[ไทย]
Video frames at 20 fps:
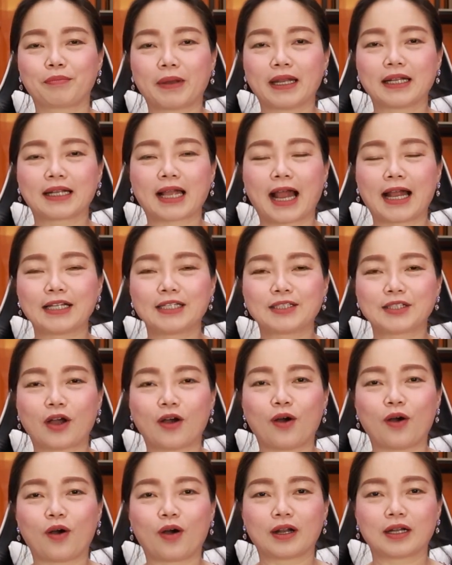เป็นการ์ดจ
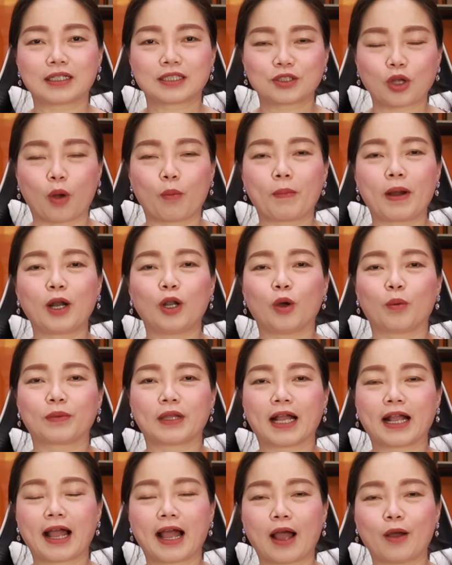อ 2 พัดลม
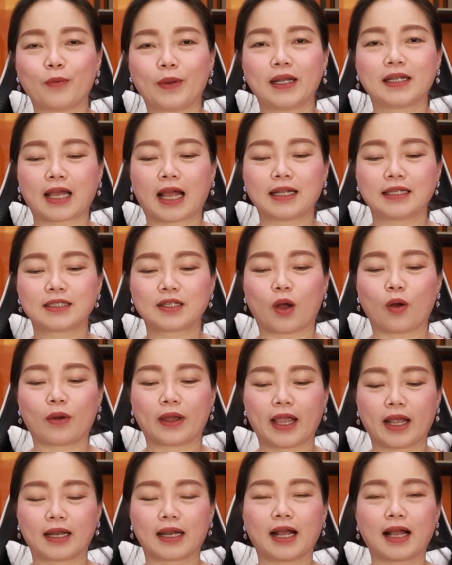นะคะเป็นตัด
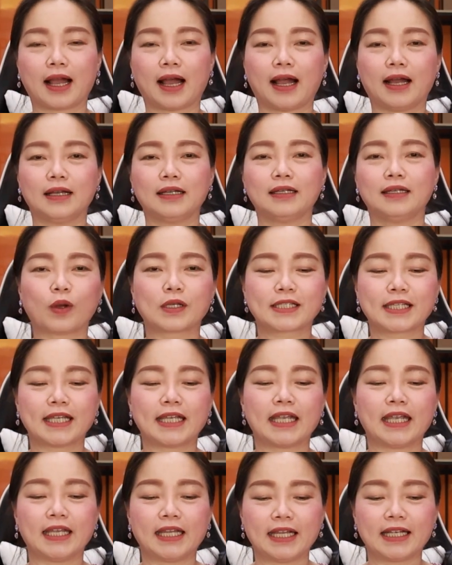2x นะคะ OC
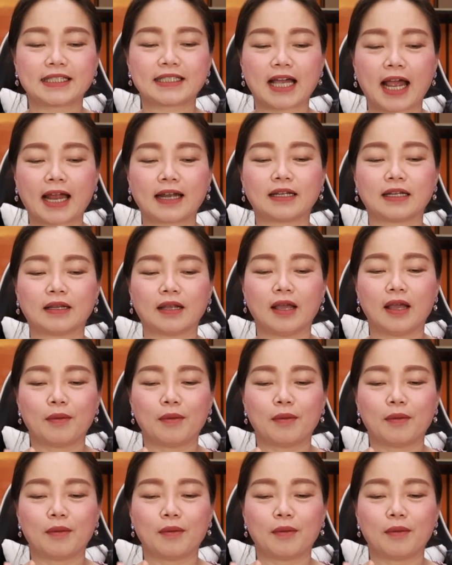Edition